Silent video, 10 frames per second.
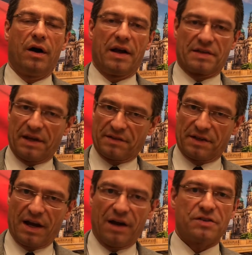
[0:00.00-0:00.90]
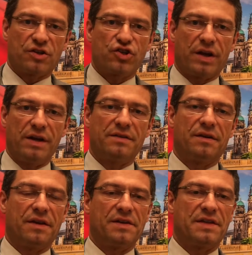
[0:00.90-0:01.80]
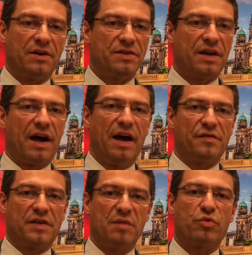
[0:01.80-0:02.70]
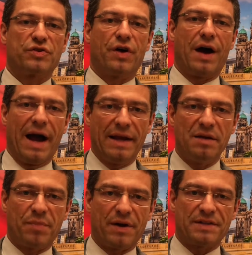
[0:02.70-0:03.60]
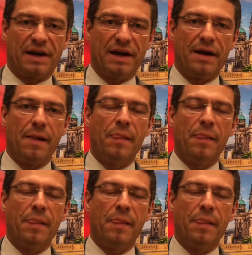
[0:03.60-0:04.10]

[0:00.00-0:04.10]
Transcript: Es hat sich herausgestellt, dass außer der AfD bloß noch eine Partei